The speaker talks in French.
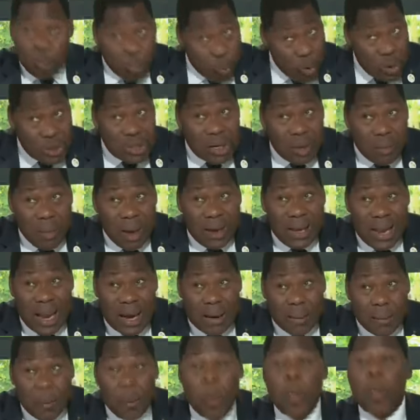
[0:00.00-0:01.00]
politique
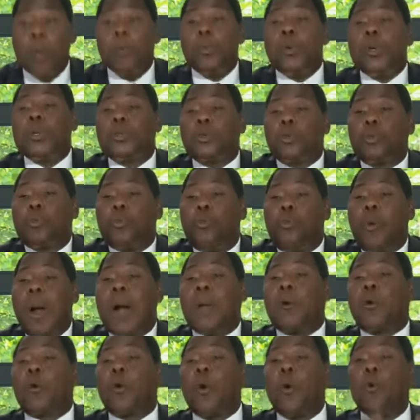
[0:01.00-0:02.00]
malienne puisse
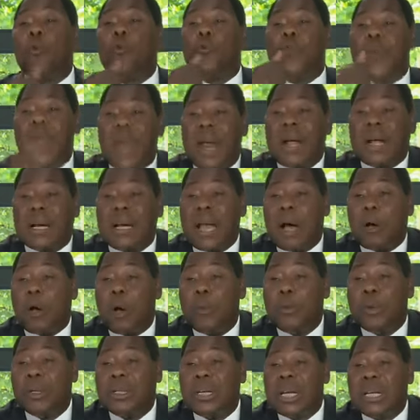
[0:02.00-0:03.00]
pouvoir convaincre la
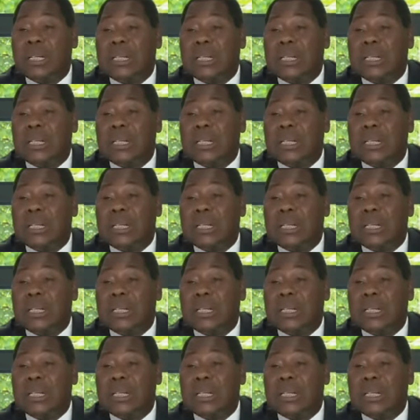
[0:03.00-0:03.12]
communauté